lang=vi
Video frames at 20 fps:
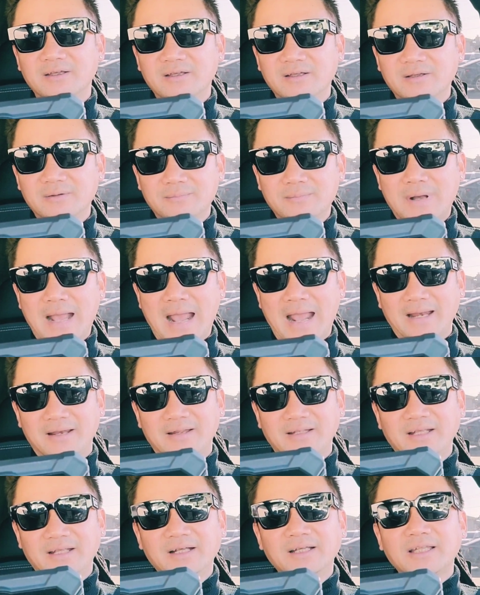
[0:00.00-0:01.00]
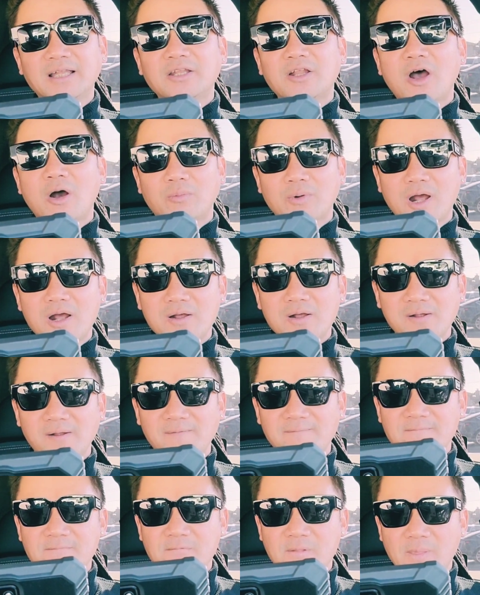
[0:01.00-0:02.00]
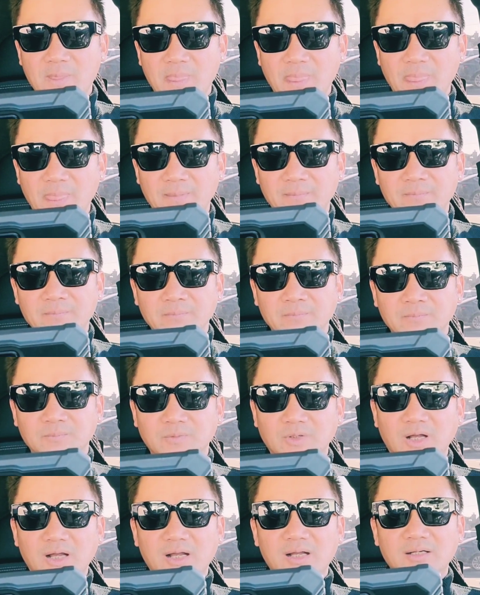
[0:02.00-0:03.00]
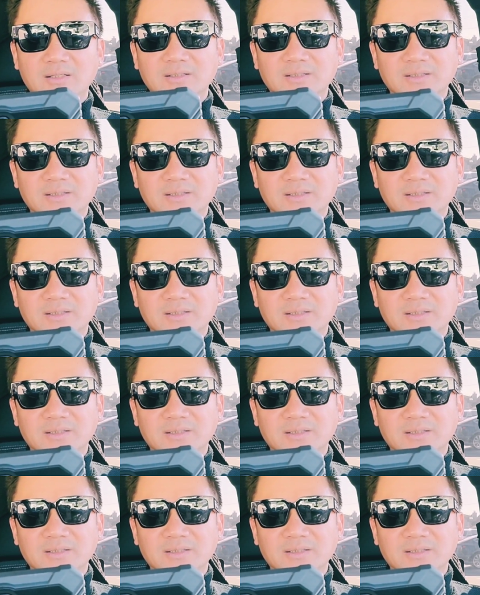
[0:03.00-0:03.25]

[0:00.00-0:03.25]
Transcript: bà Hằng là những cái tin đồn đó. Đó